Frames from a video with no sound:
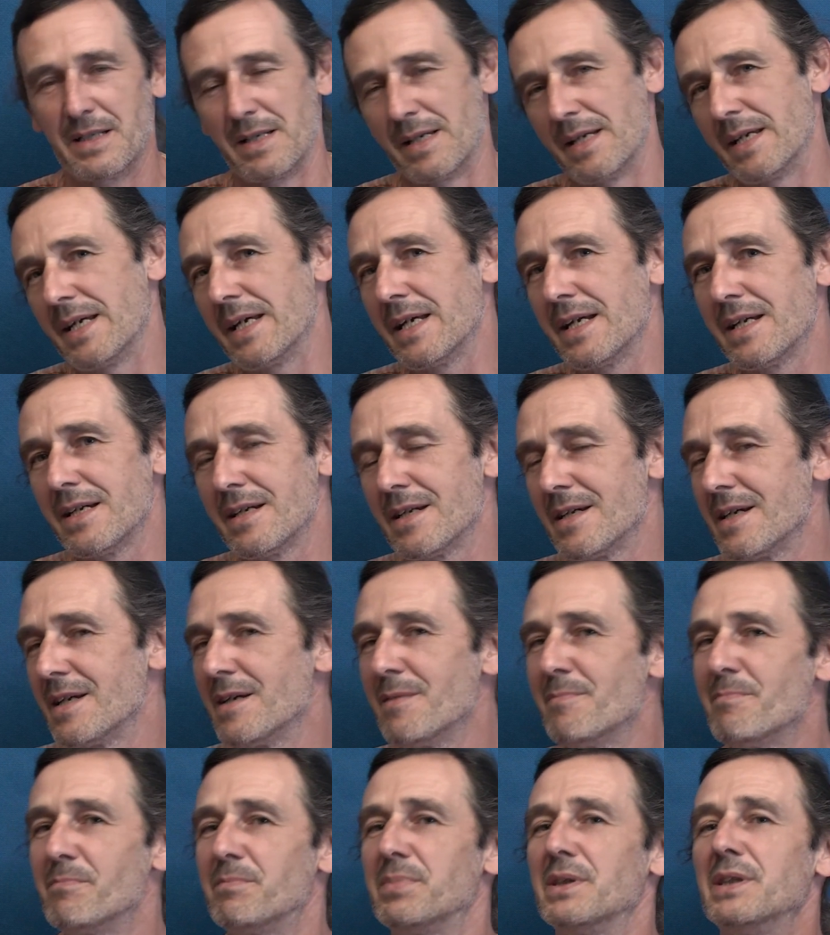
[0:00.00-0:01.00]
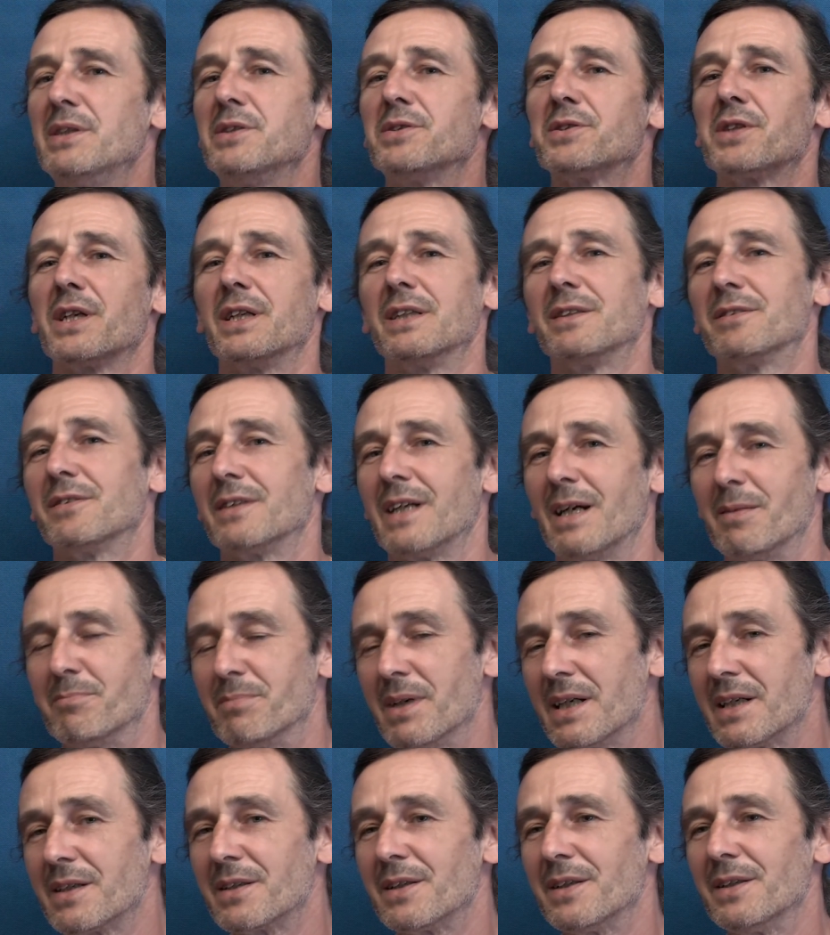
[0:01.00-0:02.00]
i im bliżej do
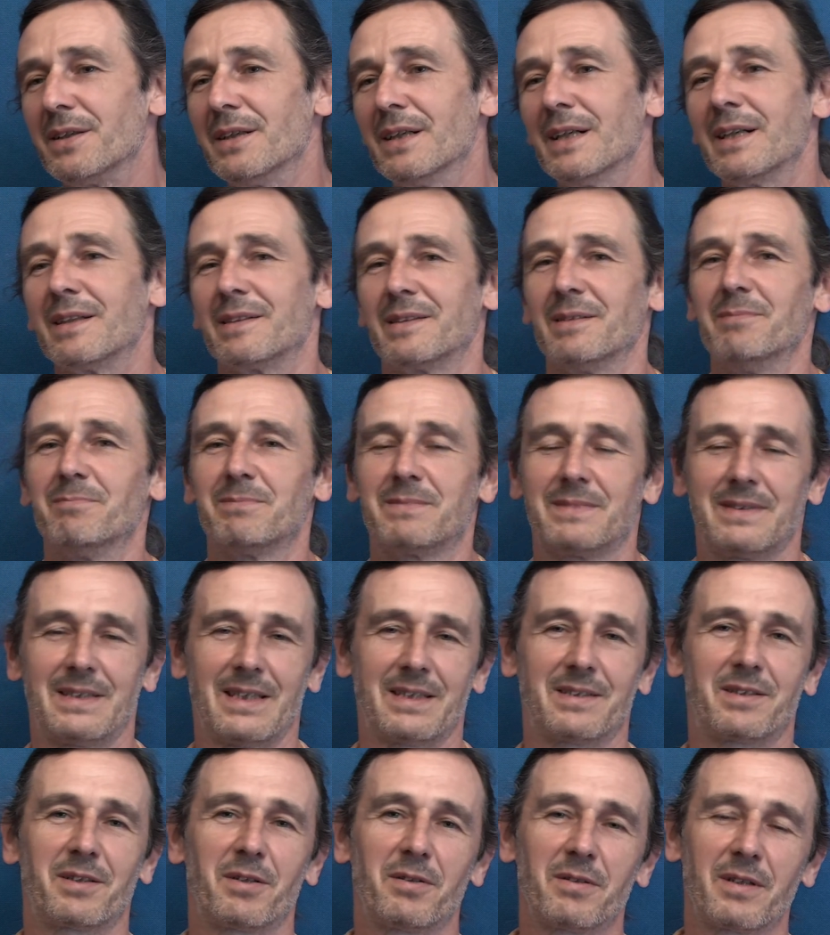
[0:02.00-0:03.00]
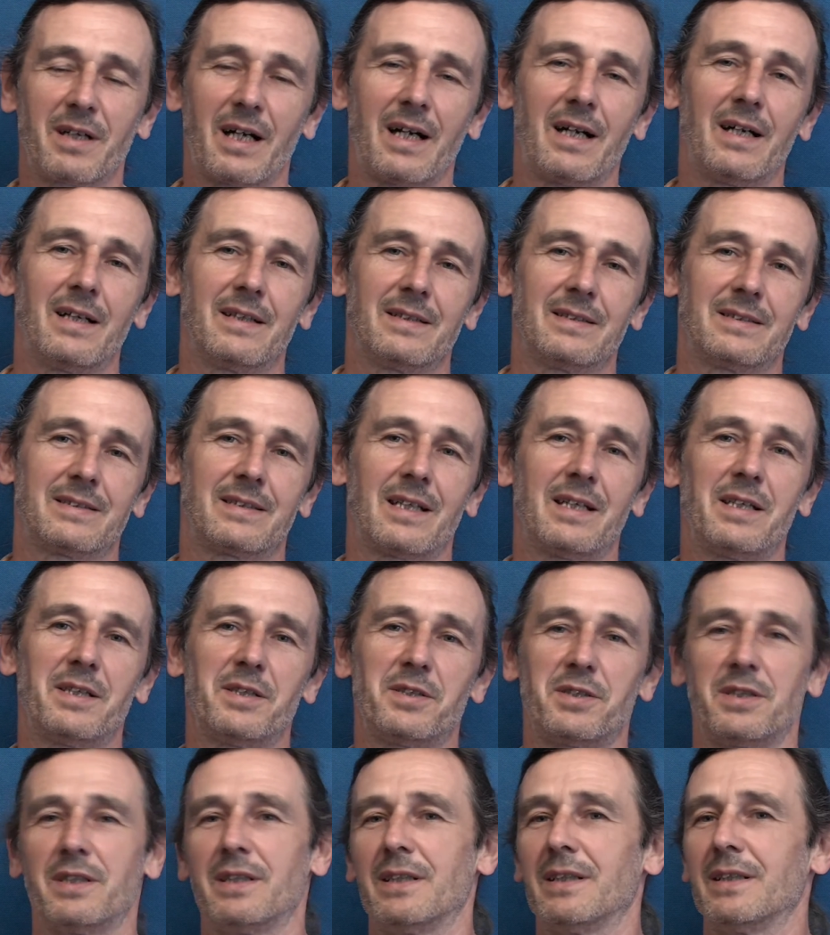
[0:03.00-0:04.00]
Rabego, tym ta droga staje
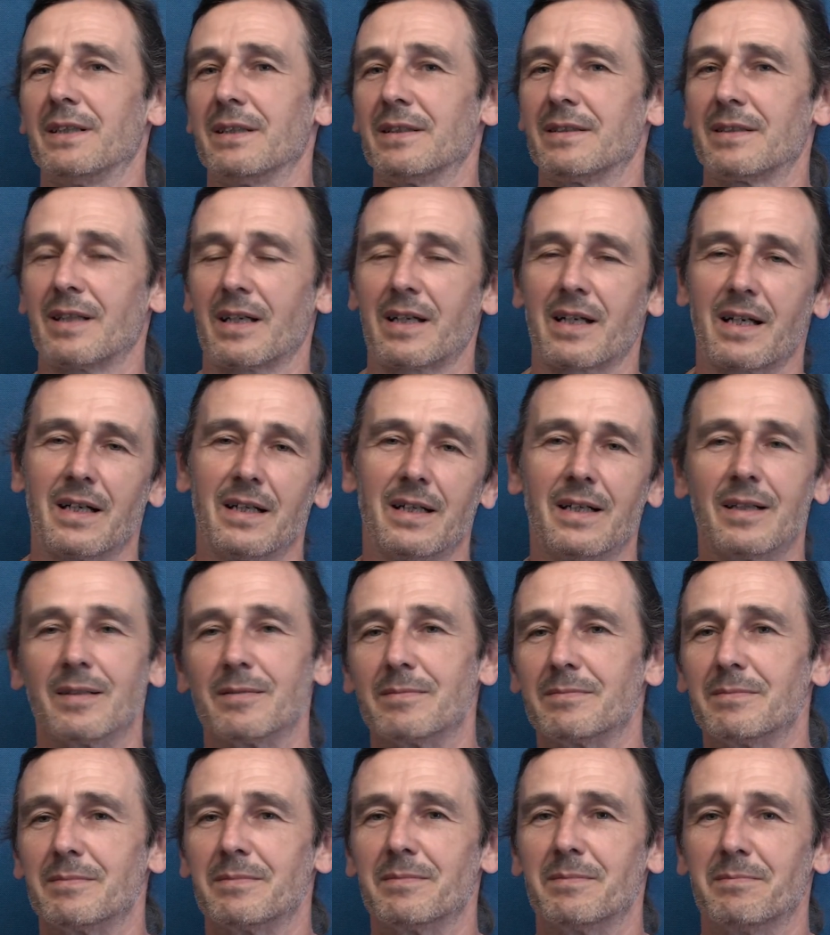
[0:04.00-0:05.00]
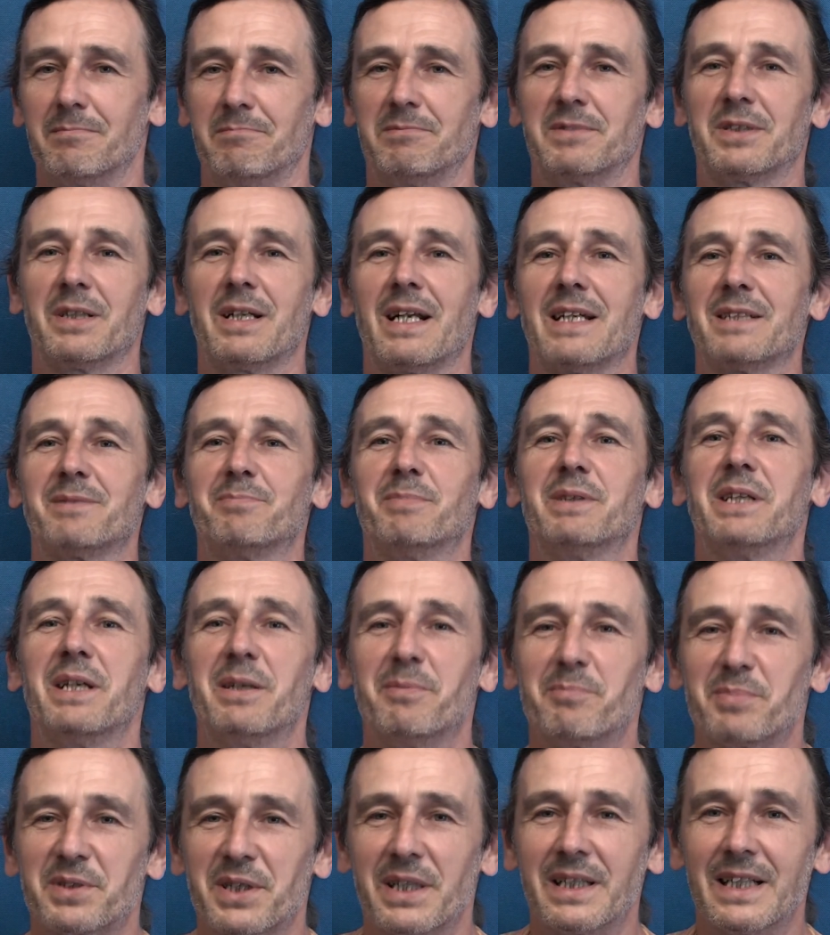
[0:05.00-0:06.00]
się taka coraz mniej
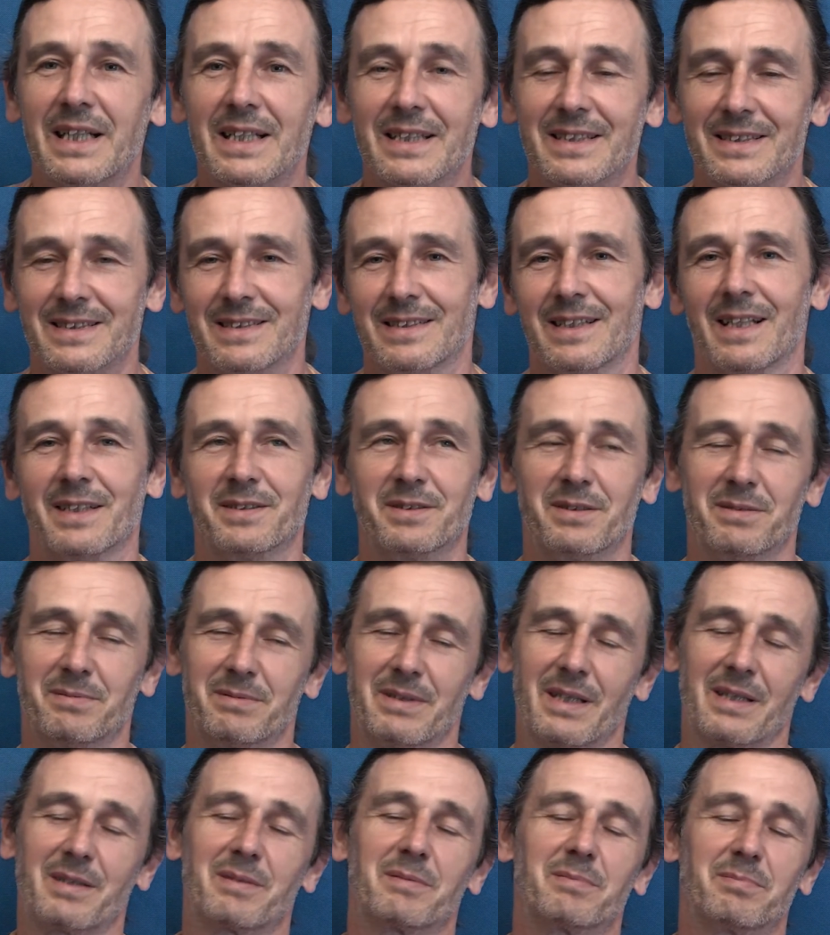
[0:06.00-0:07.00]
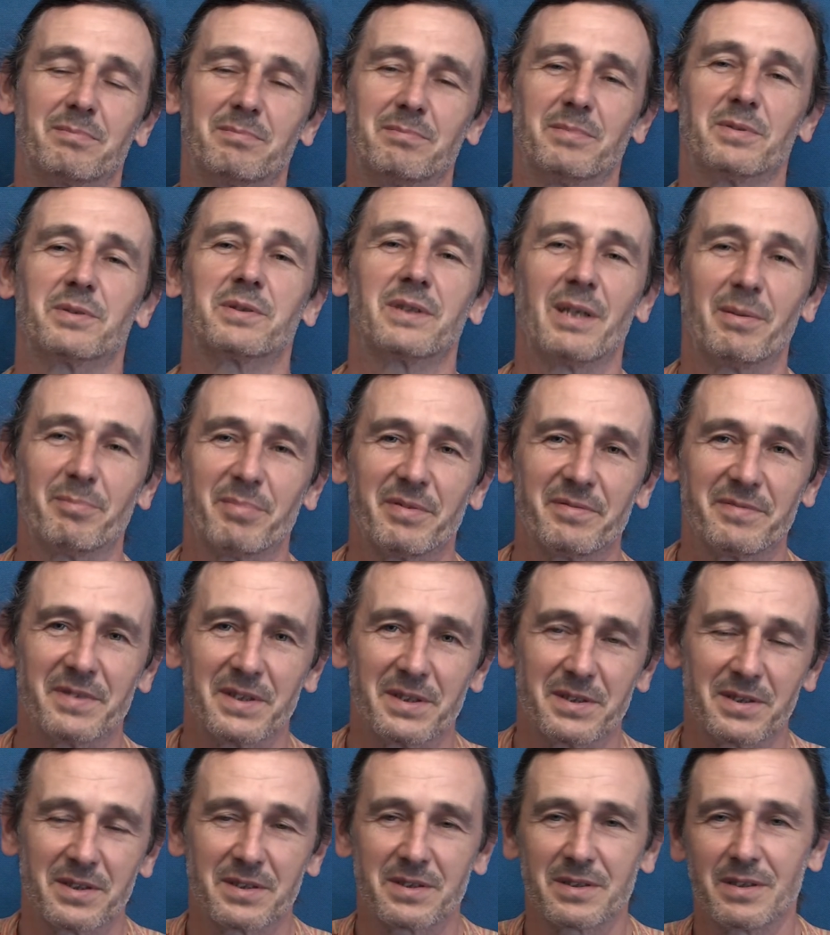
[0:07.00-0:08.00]
przejezdna, że tak można
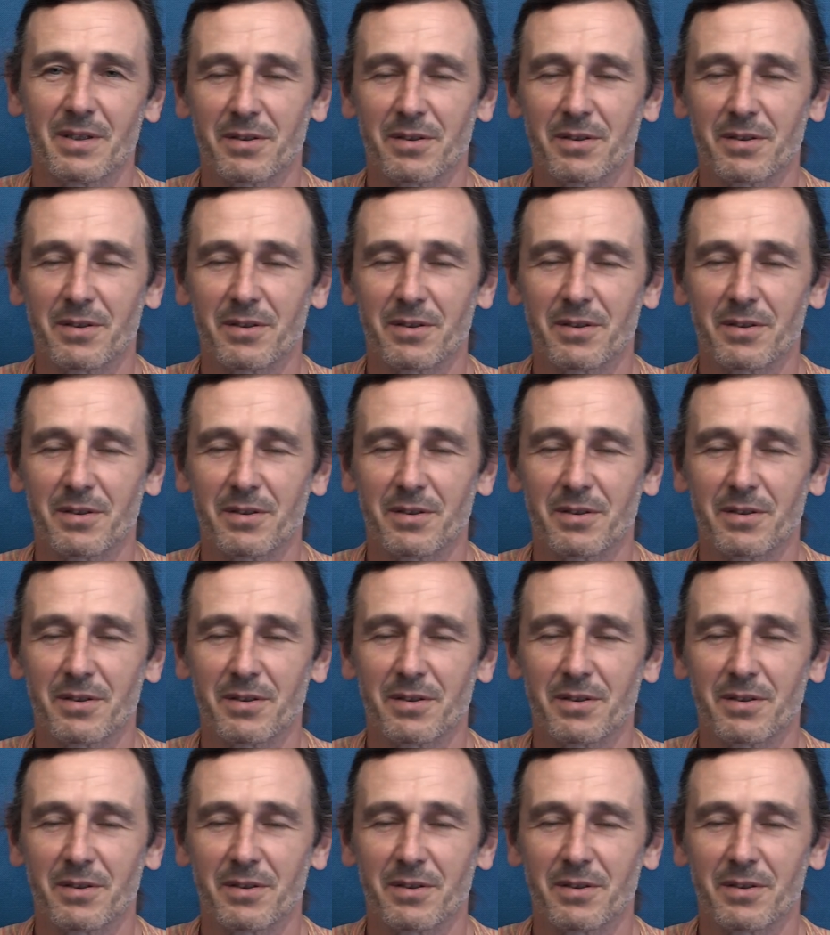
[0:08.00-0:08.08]
powiedzieć.